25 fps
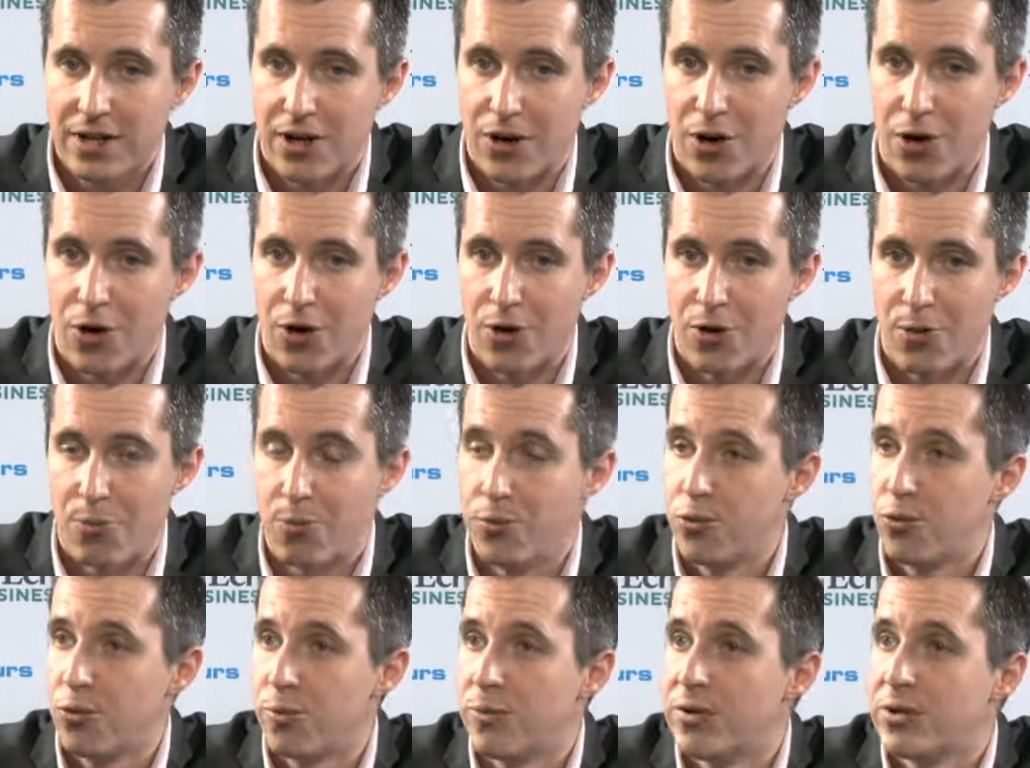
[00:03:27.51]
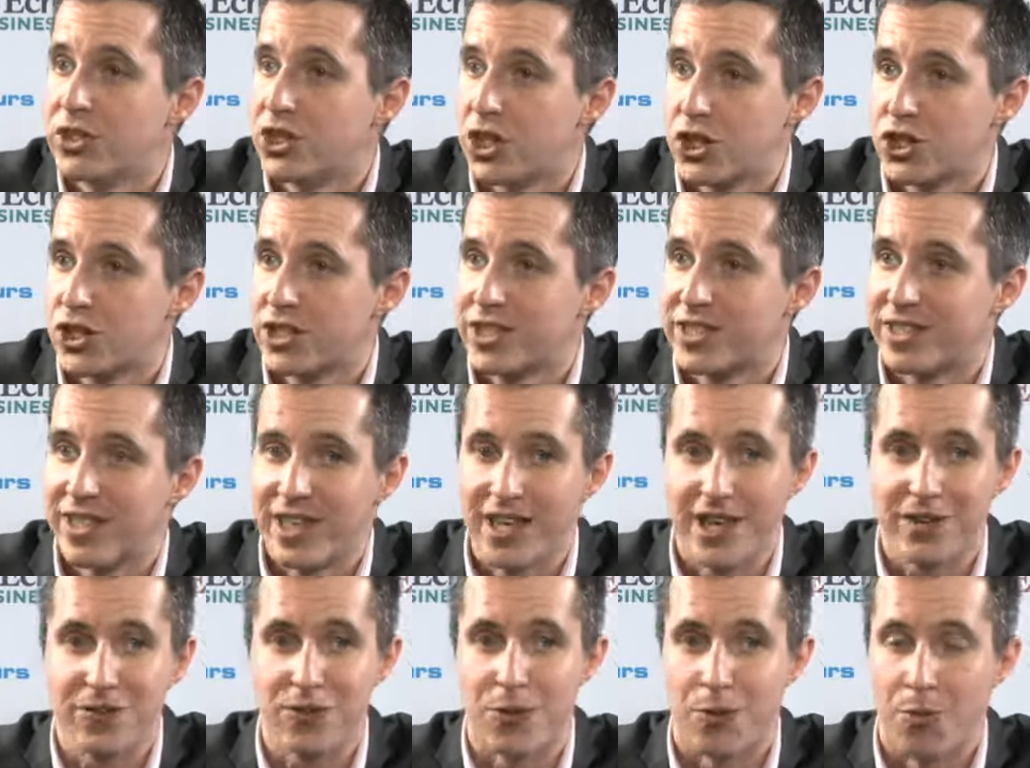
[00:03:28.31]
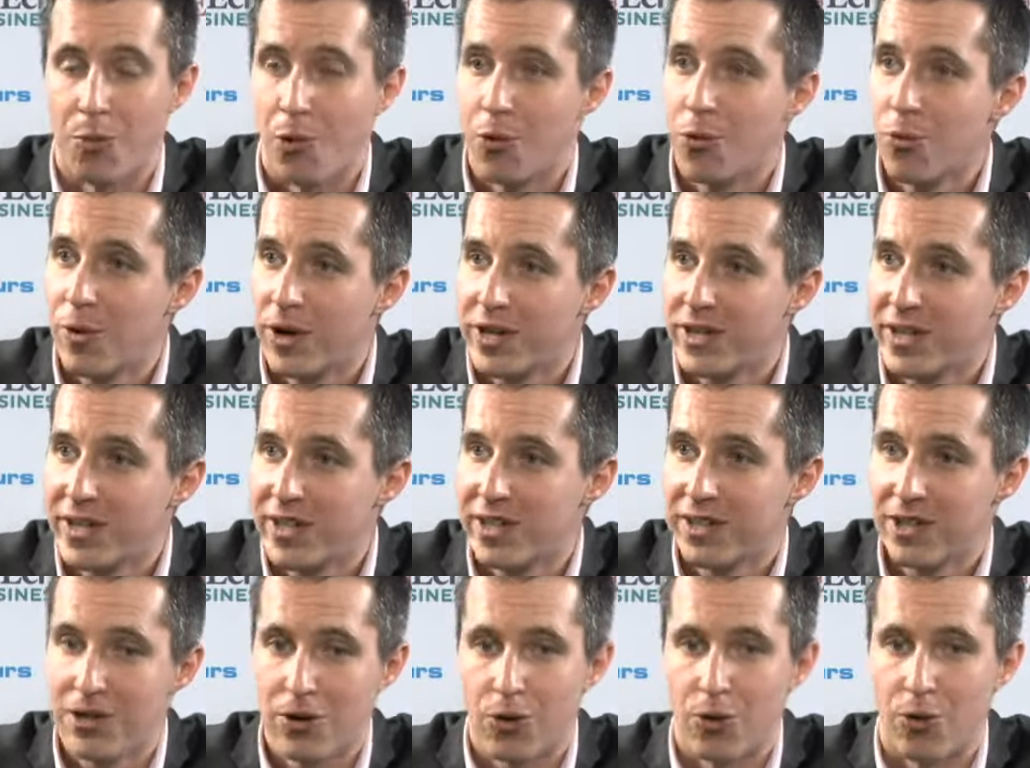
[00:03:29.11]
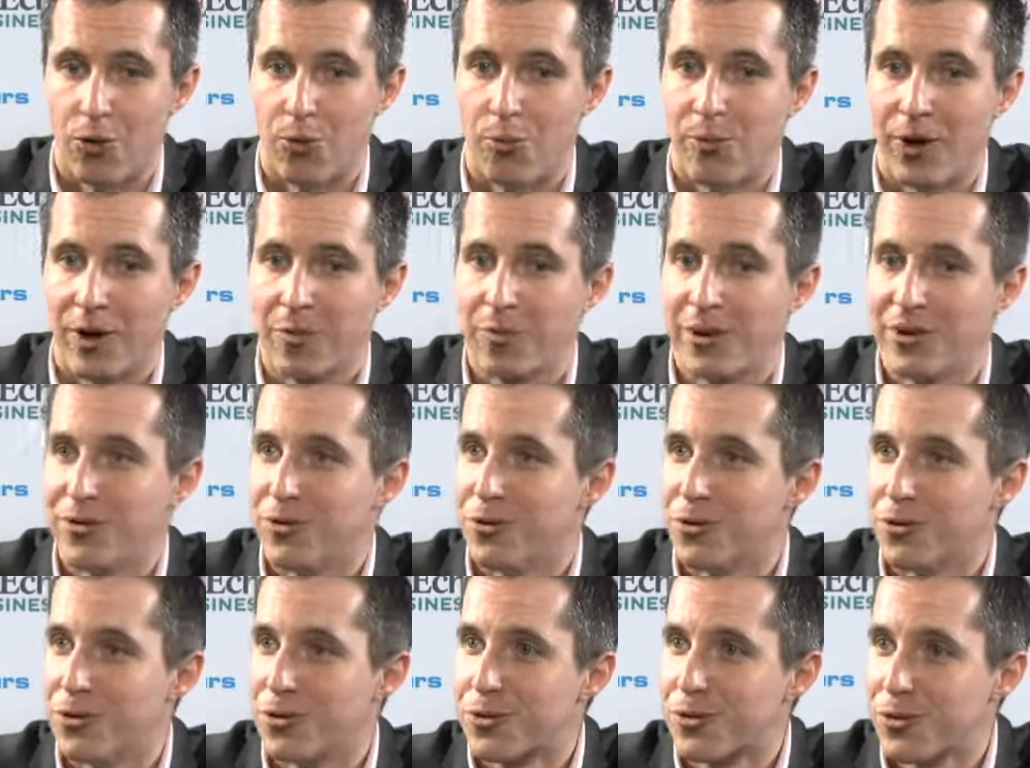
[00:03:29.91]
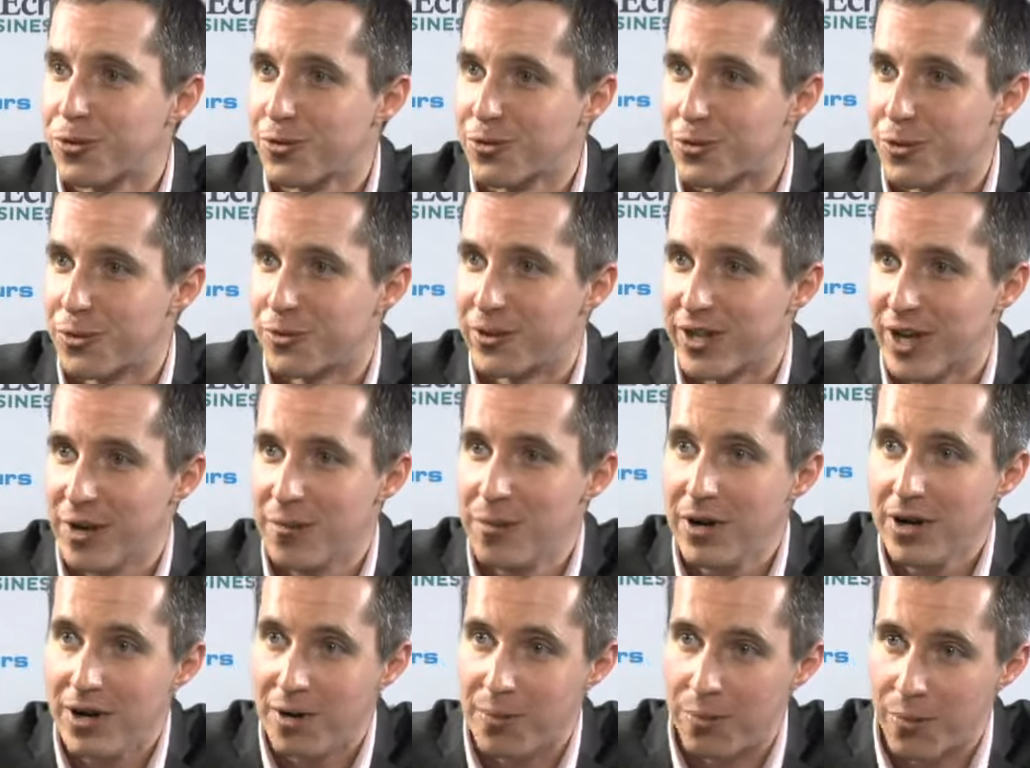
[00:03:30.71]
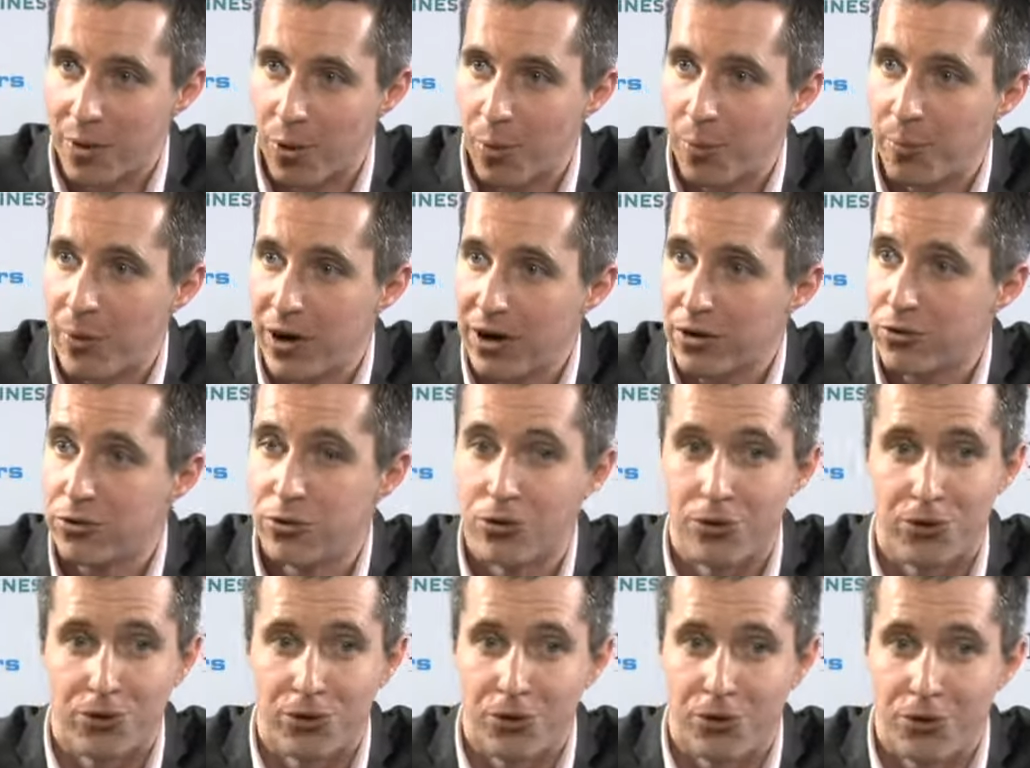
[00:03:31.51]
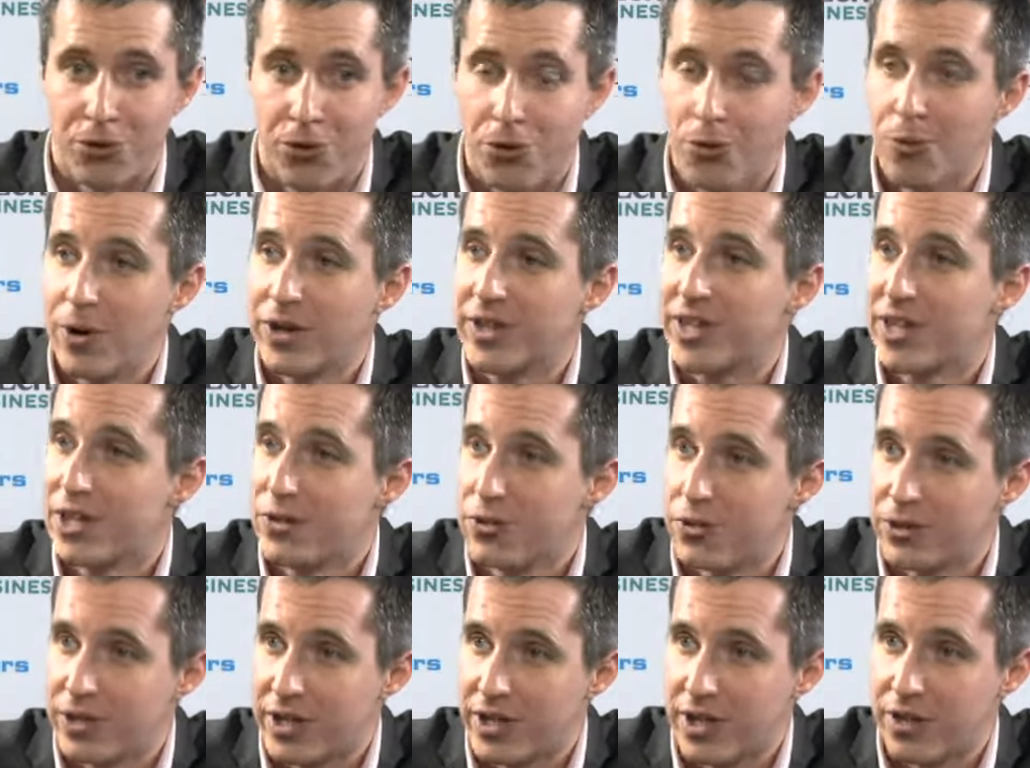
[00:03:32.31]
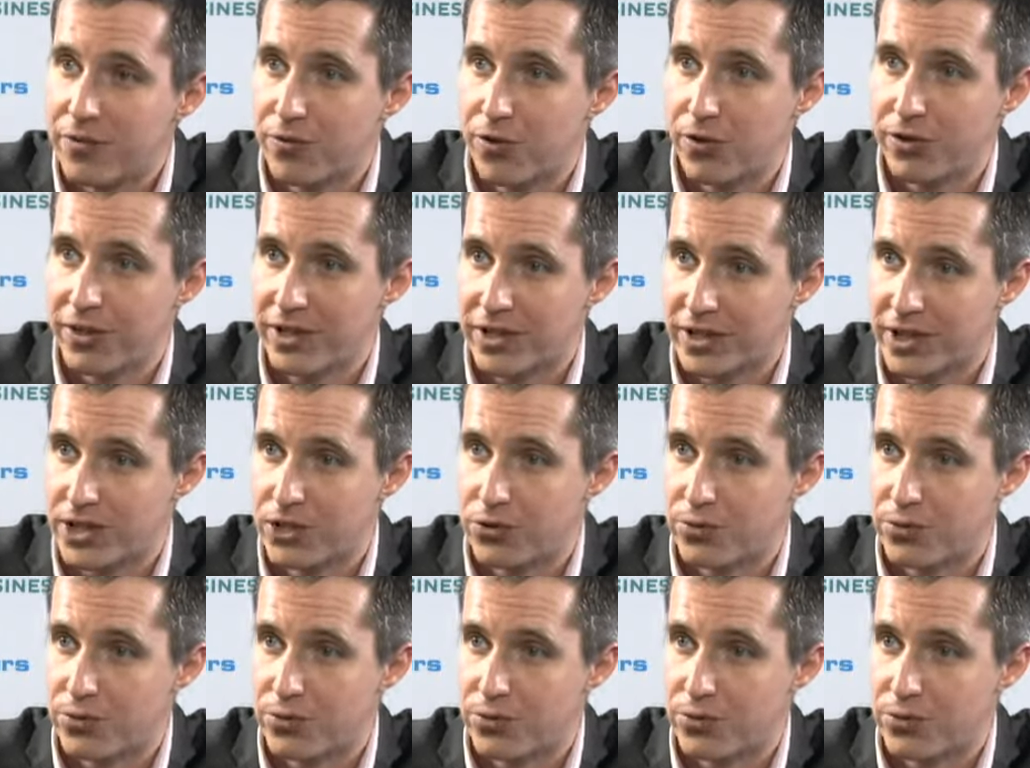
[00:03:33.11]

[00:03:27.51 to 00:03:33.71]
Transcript: Euh, pour mes charges externes, mon loyer, on ne parle pas de, compte comptable, mais on parle de, loyer, de téléphone, et ainsi de